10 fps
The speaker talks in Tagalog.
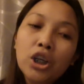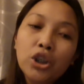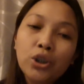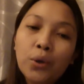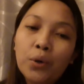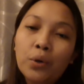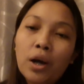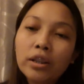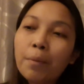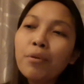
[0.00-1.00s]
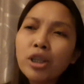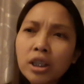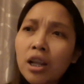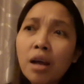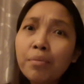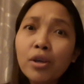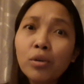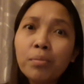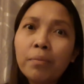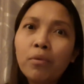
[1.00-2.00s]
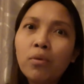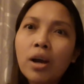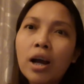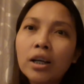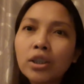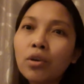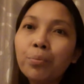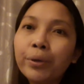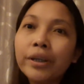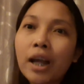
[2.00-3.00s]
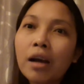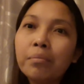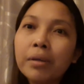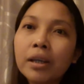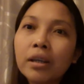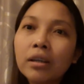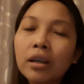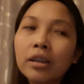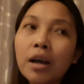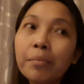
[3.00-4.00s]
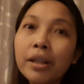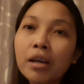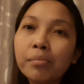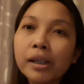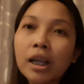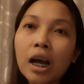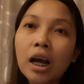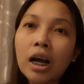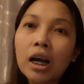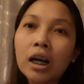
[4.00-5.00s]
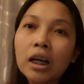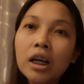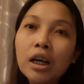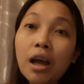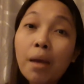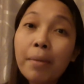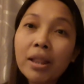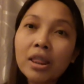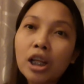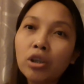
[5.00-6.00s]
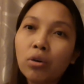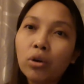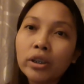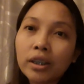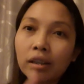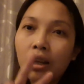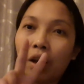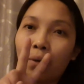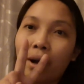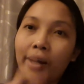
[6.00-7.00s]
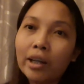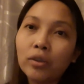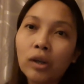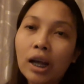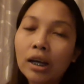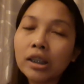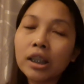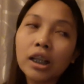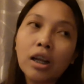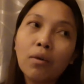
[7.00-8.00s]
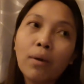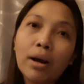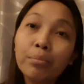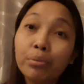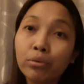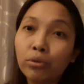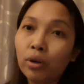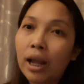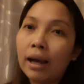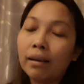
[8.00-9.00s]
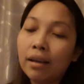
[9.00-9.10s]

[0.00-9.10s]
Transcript: so, tapos grabe yun mamunga, super dami. Ang dami naming na ebenta doon sa dalawang ano lang, sa dalawang puno lang.